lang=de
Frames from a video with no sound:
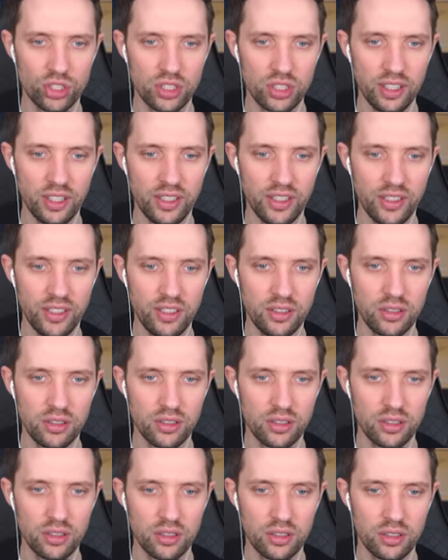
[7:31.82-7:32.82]
Stein,
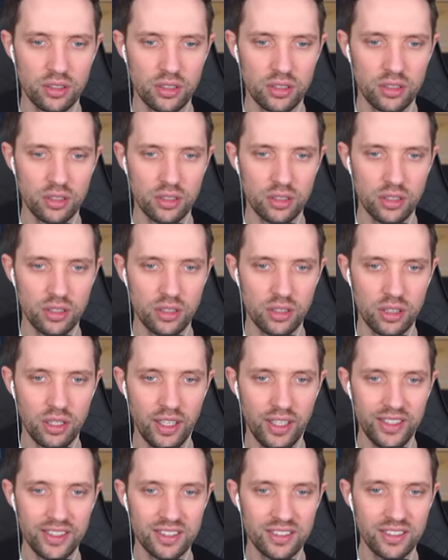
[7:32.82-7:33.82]

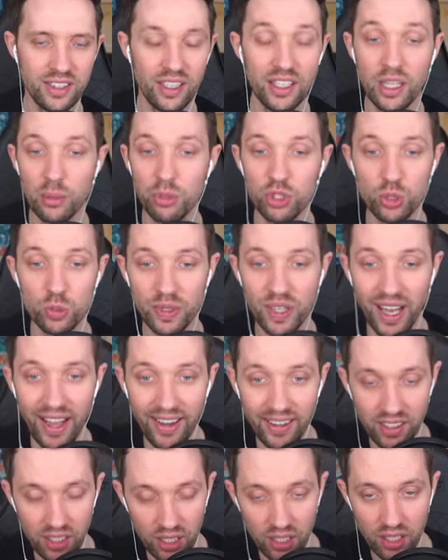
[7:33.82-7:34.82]
Eisen. Indian, bist du
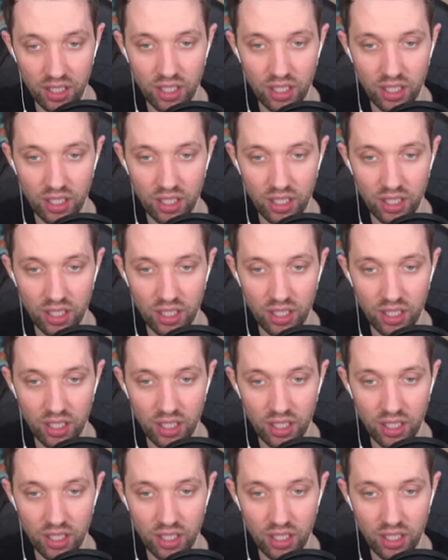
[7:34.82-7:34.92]
bereit?